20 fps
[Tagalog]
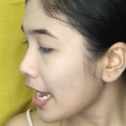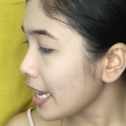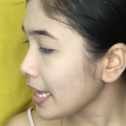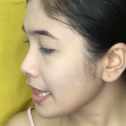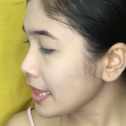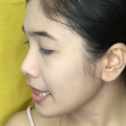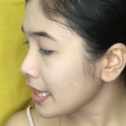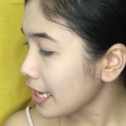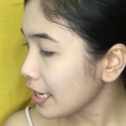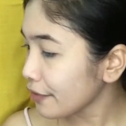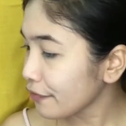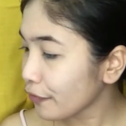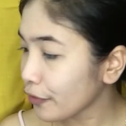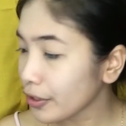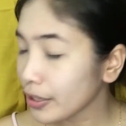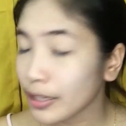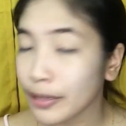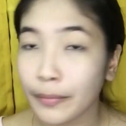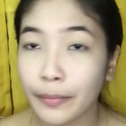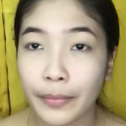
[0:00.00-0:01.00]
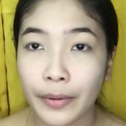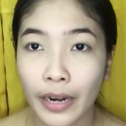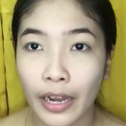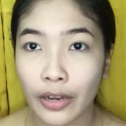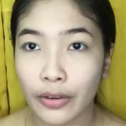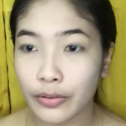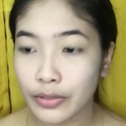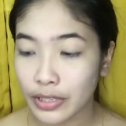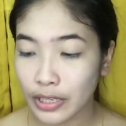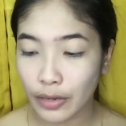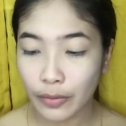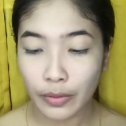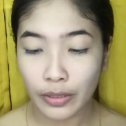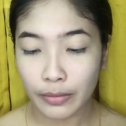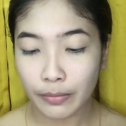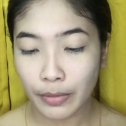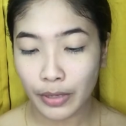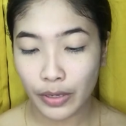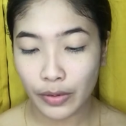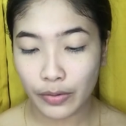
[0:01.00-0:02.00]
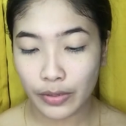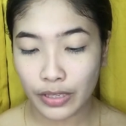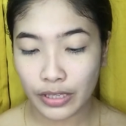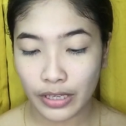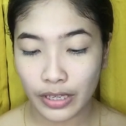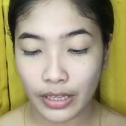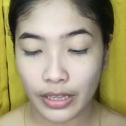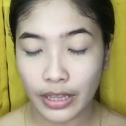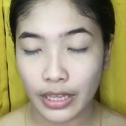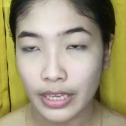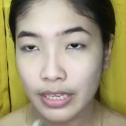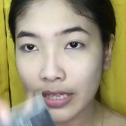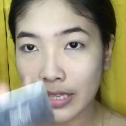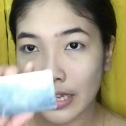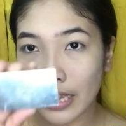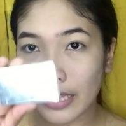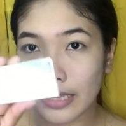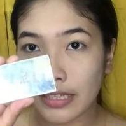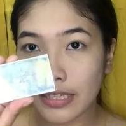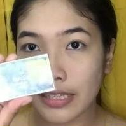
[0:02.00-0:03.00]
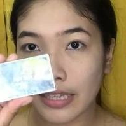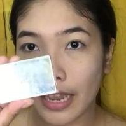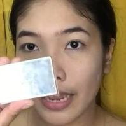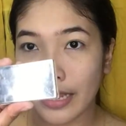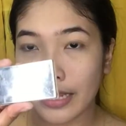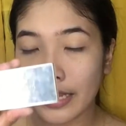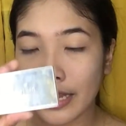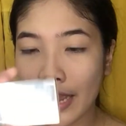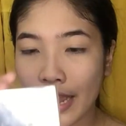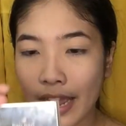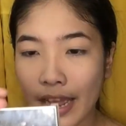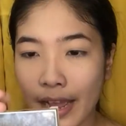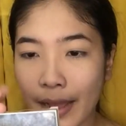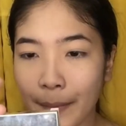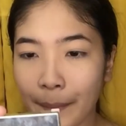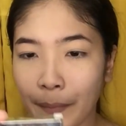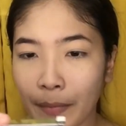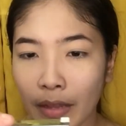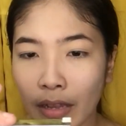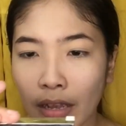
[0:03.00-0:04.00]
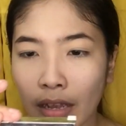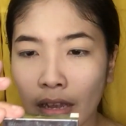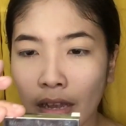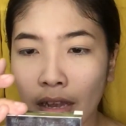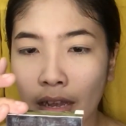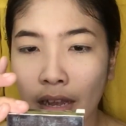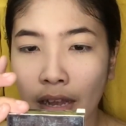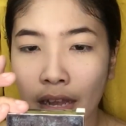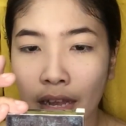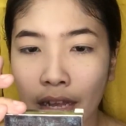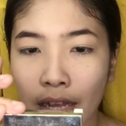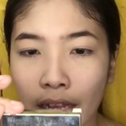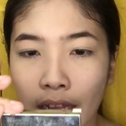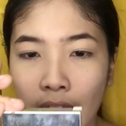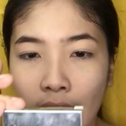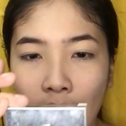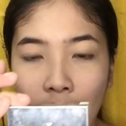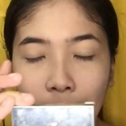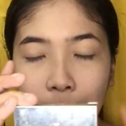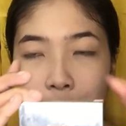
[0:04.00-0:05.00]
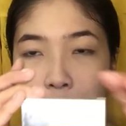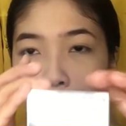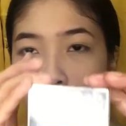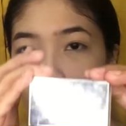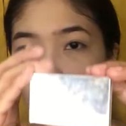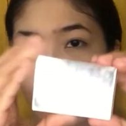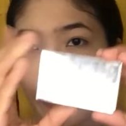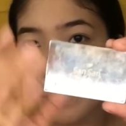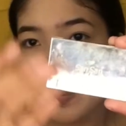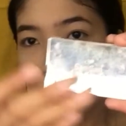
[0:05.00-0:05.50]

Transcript: And then, for the brows, I will be using this Sansana Eyebrow